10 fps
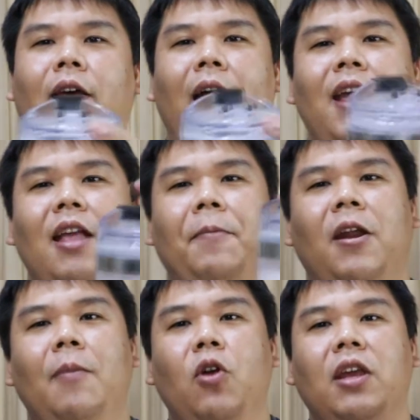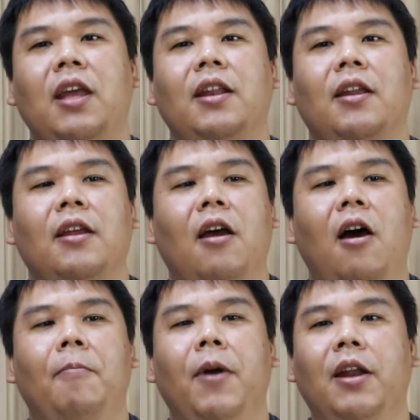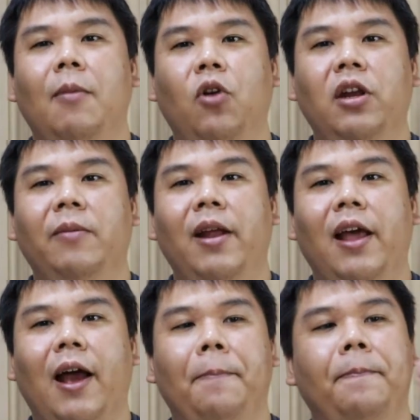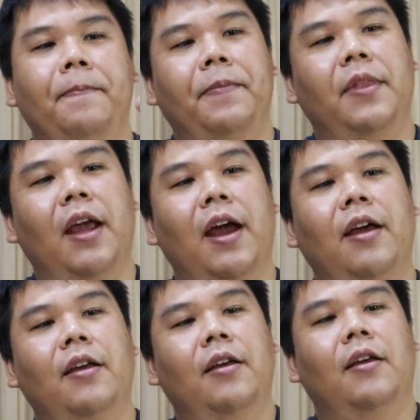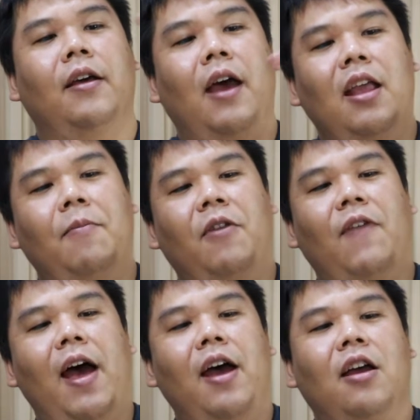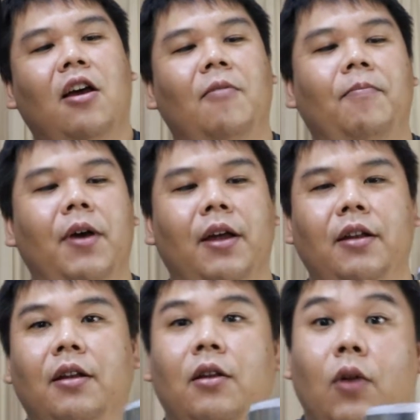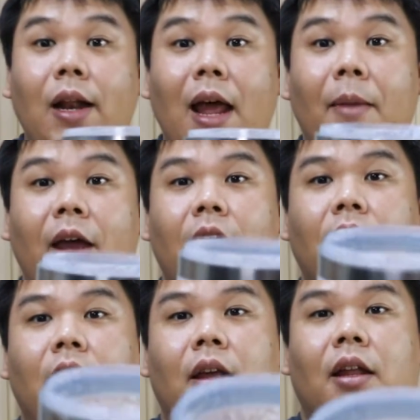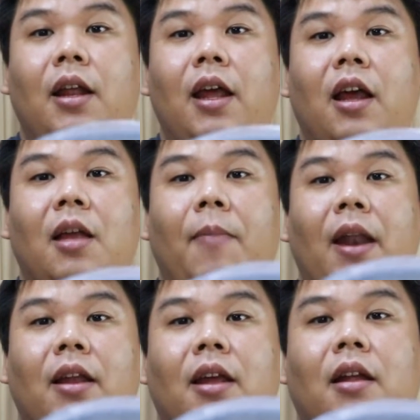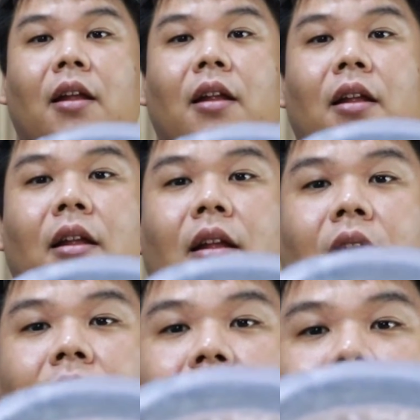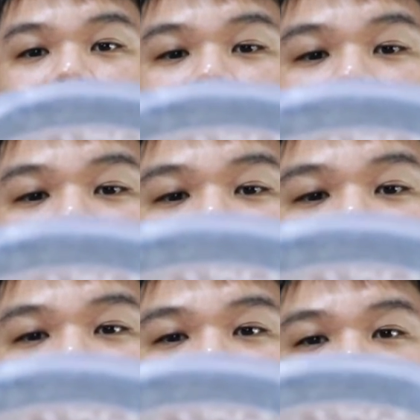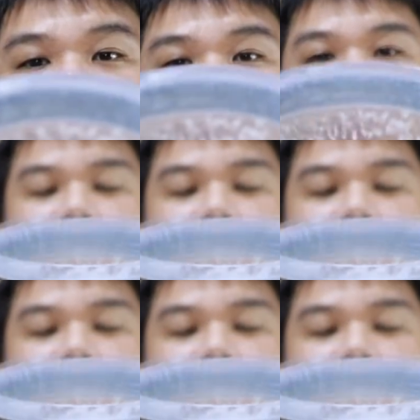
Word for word: ใครอยากจะเปิดด้านบนกิน ก็เปิดด้านบนดื่มได้เลยครับ นะ ใครจะเปิดฟ้าก็เปิด ดูด้านในไหมนี่ด้านในก็จะปั่นเรียบร้อยเป็นเนื้อเดียวกัน